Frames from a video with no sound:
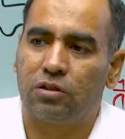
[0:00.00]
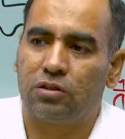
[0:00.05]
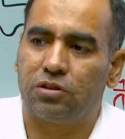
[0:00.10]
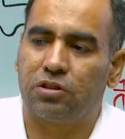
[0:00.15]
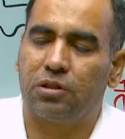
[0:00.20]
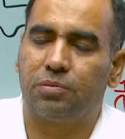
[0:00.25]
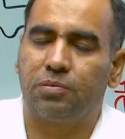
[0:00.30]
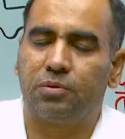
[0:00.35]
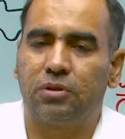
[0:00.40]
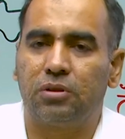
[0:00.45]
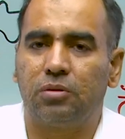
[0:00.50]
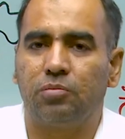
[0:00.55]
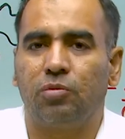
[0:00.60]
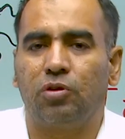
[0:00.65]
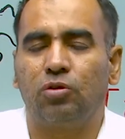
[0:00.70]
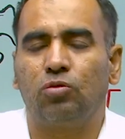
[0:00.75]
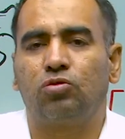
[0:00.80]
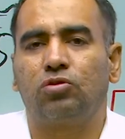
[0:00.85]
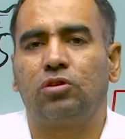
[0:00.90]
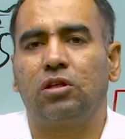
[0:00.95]
जब
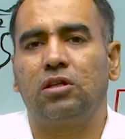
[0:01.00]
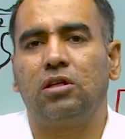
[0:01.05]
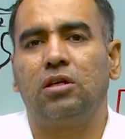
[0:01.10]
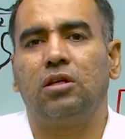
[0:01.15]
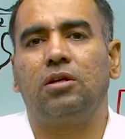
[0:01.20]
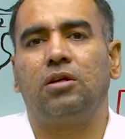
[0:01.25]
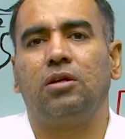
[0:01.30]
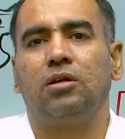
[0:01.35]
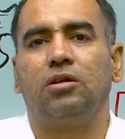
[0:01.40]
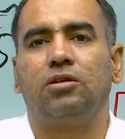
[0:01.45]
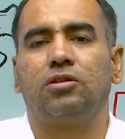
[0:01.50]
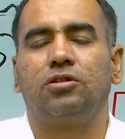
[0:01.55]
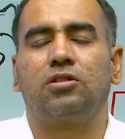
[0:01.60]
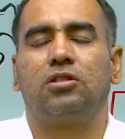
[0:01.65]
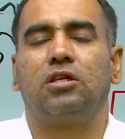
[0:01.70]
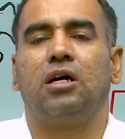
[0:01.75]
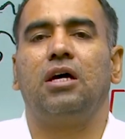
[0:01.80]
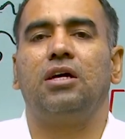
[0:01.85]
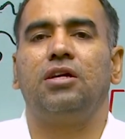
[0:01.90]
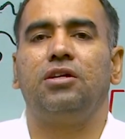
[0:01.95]
मनुष्य ने
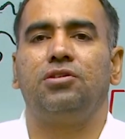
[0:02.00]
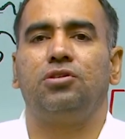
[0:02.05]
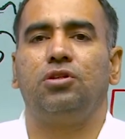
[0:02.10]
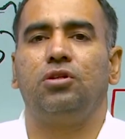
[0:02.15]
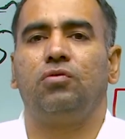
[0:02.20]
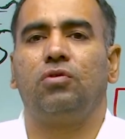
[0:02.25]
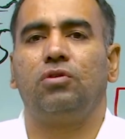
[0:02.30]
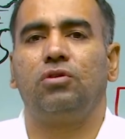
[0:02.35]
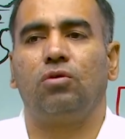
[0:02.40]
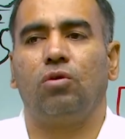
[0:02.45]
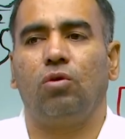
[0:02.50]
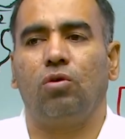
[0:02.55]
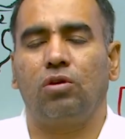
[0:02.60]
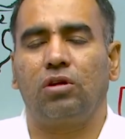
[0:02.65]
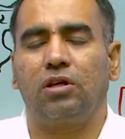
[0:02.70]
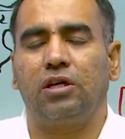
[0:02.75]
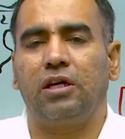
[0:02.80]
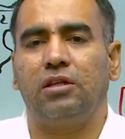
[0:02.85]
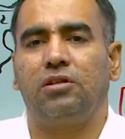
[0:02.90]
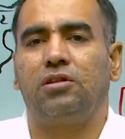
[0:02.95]
स्थायी जीवन और
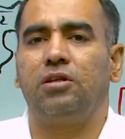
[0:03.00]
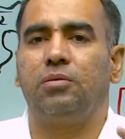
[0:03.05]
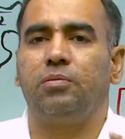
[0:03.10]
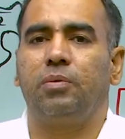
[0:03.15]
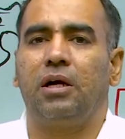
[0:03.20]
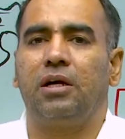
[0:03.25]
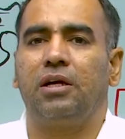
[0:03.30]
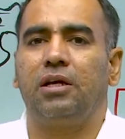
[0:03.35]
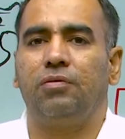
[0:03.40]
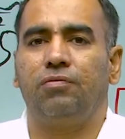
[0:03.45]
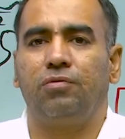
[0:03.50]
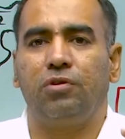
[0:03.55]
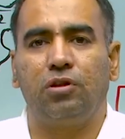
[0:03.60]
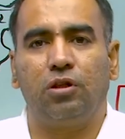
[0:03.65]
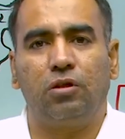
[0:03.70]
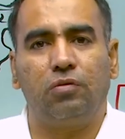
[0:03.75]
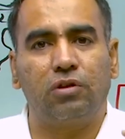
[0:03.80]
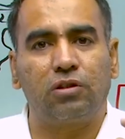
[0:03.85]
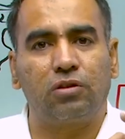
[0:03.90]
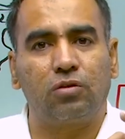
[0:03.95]
खेती बाड़ी
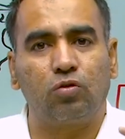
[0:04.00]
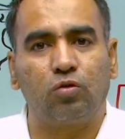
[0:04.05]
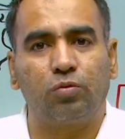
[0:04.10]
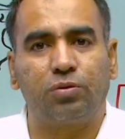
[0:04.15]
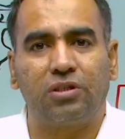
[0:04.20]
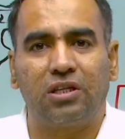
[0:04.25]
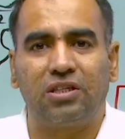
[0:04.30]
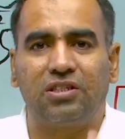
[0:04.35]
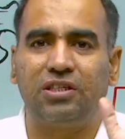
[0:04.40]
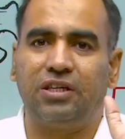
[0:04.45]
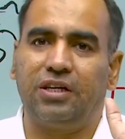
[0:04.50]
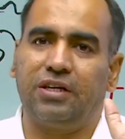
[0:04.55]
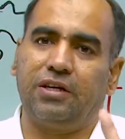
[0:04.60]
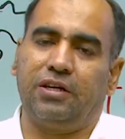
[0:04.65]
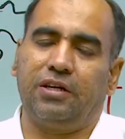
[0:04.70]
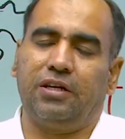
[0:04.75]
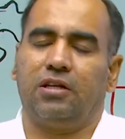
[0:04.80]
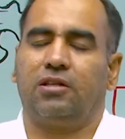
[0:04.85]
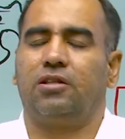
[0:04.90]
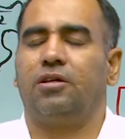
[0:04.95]
विधिवत रूप से सीख
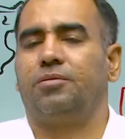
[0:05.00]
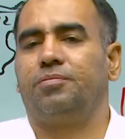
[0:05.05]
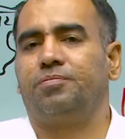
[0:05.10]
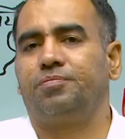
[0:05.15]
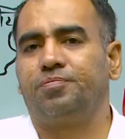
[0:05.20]
लिया था